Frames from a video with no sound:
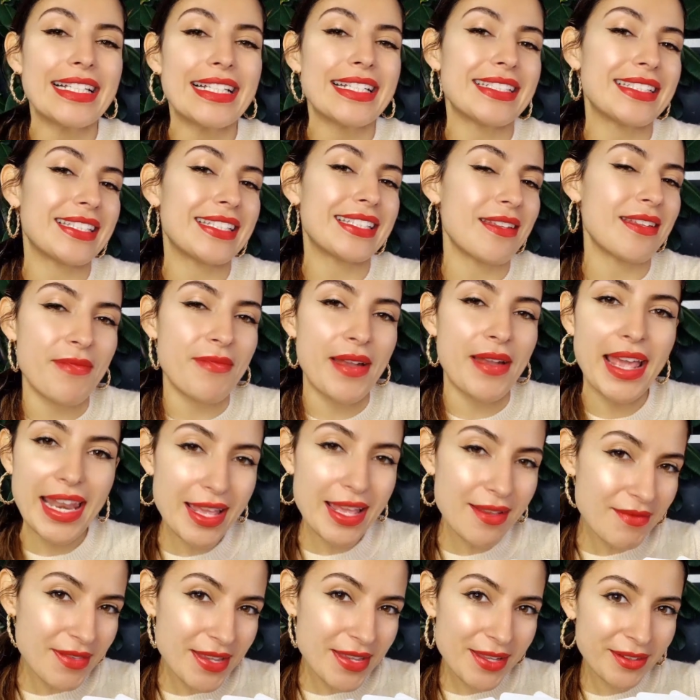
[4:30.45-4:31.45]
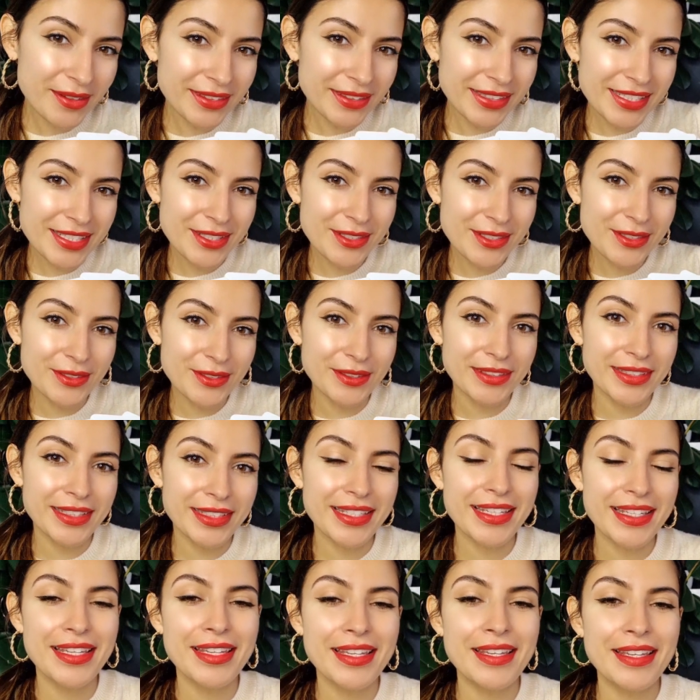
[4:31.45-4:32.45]
c'est pas la meilleure des
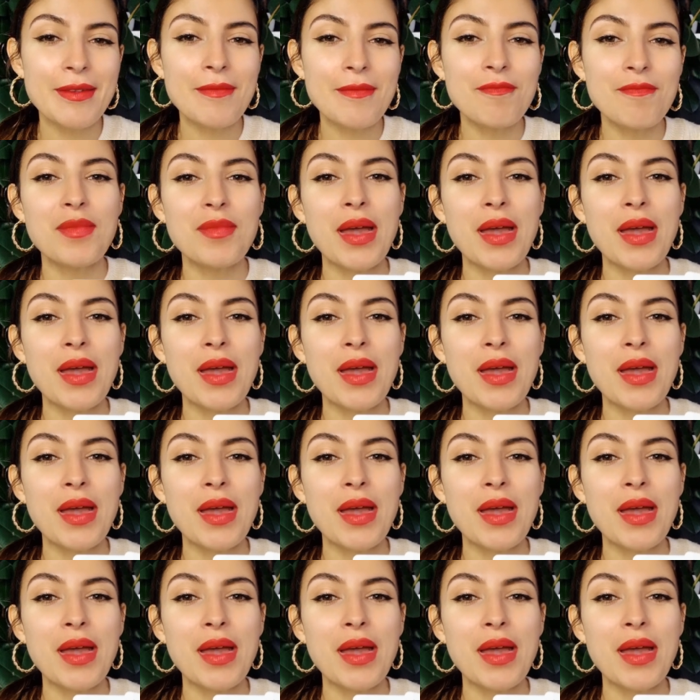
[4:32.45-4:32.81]
journées.